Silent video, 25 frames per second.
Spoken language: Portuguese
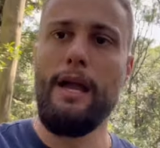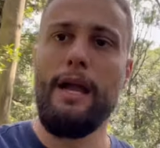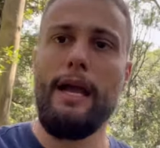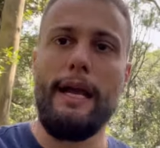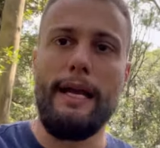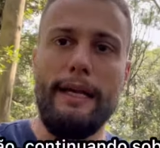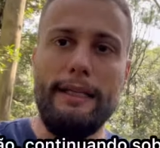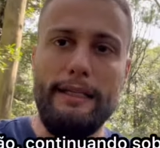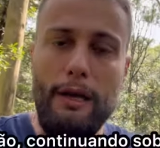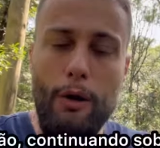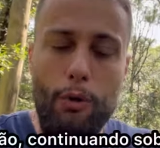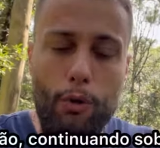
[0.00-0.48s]

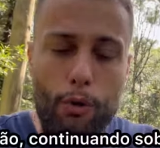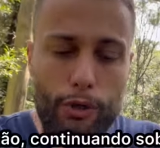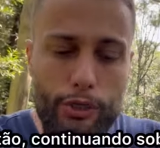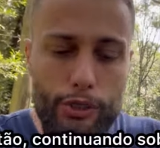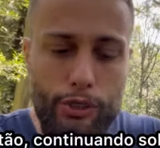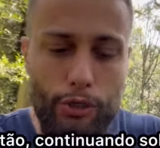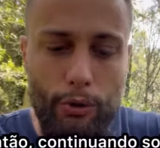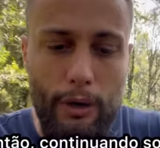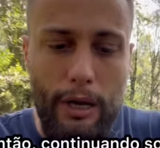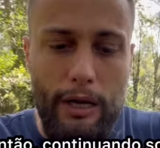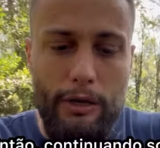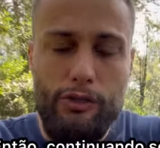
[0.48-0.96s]
Então,
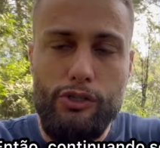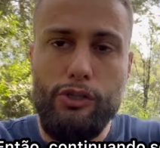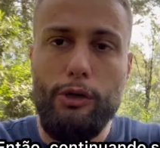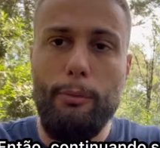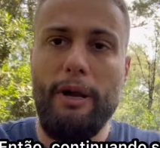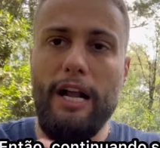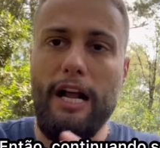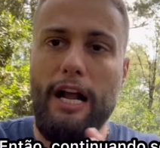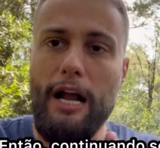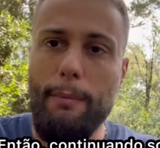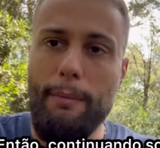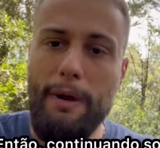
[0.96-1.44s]
continuando sobre
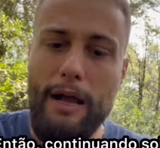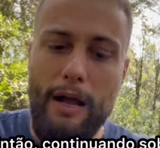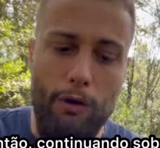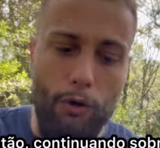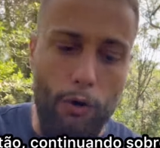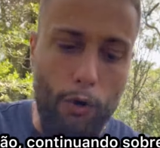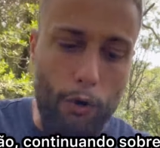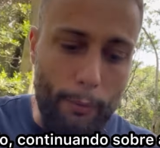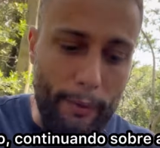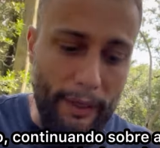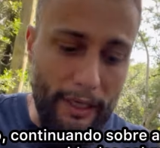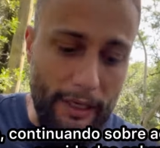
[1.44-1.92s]
a com a
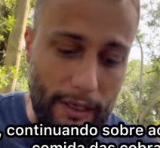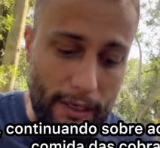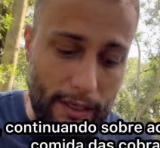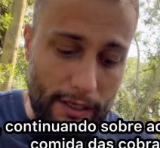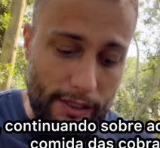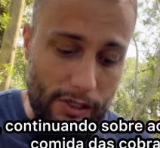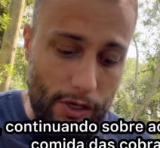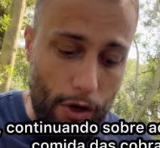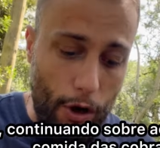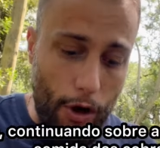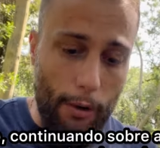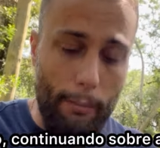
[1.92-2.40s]
comida
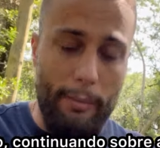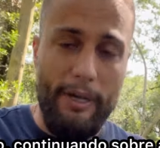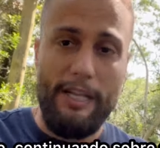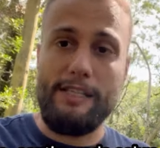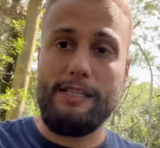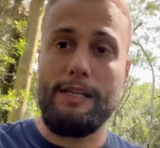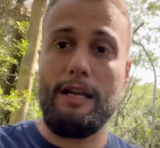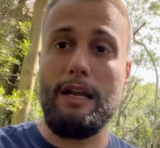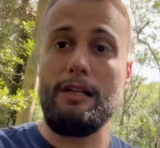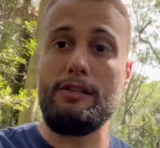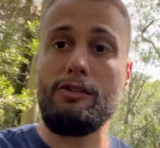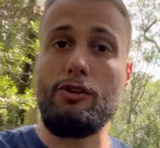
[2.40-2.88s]
das cobras,
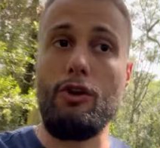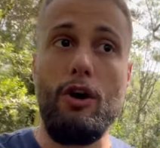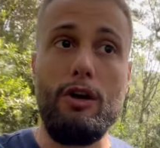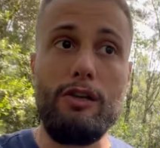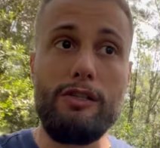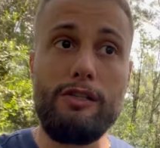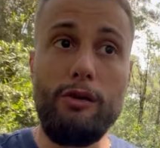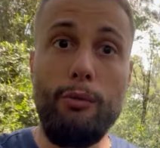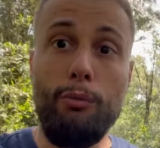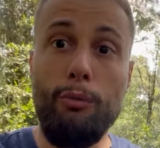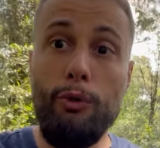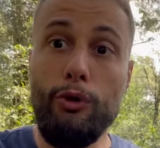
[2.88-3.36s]
elas
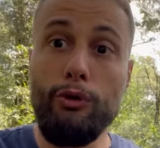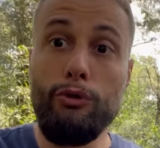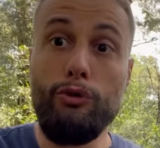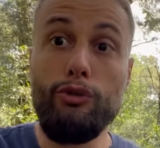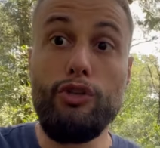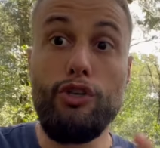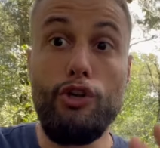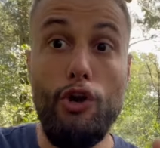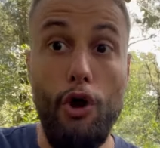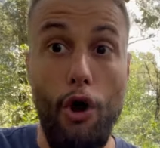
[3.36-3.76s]
gostam muito de